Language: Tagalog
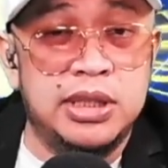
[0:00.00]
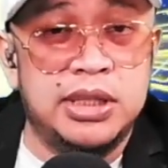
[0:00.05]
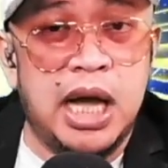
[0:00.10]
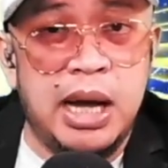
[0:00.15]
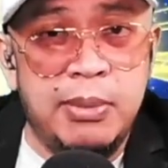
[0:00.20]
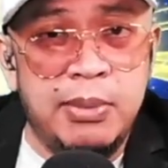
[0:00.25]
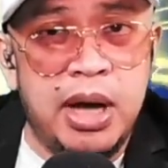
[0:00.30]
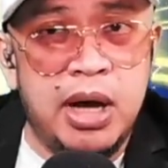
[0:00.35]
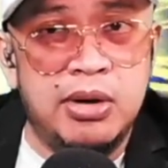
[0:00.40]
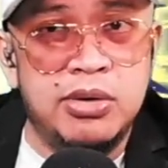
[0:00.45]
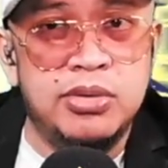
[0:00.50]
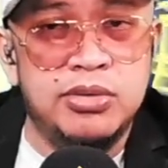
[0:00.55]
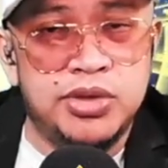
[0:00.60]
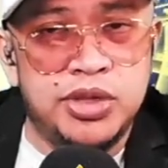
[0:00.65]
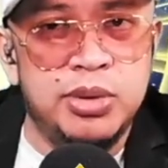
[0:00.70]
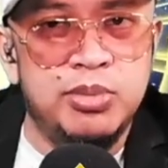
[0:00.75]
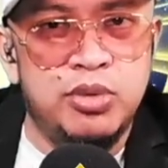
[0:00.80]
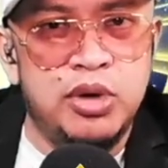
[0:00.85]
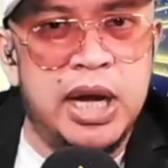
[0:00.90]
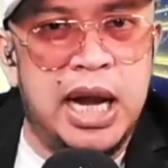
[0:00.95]
somehow,
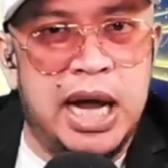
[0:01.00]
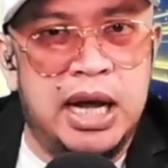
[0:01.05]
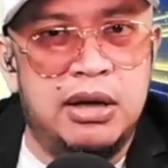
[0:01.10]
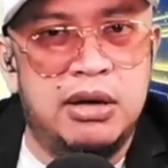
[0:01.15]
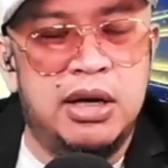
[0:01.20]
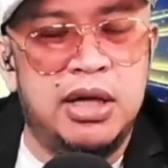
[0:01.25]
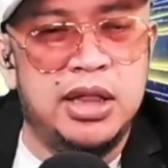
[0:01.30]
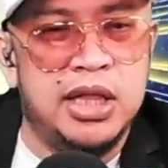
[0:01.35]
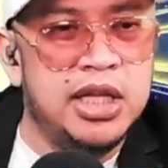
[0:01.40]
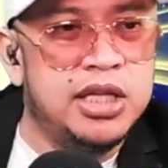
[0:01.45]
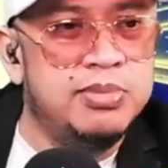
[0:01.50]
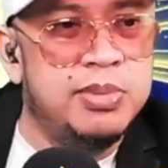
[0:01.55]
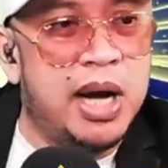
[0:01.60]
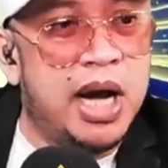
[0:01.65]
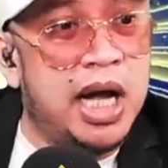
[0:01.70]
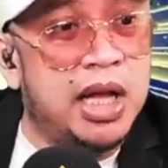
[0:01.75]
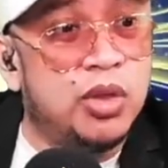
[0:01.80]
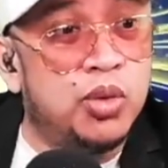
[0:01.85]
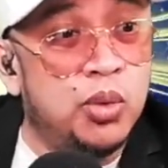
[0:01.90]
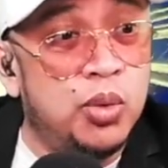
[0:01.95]
simula. At least
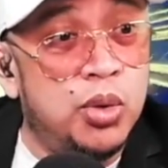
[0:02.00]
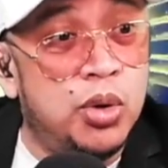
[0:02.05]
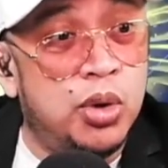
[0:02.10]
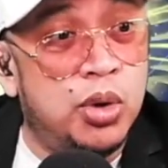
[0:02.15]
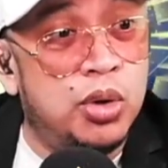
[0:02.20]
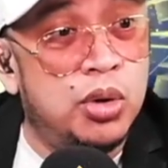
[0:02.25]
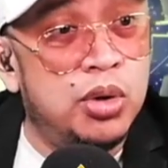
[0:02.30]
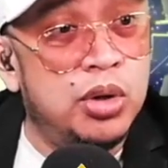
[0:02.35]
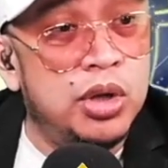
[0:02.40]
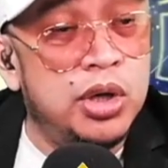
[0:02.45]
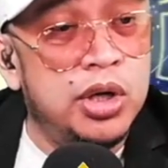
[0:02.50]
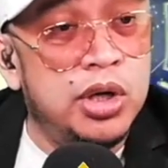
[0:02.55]
makatulong.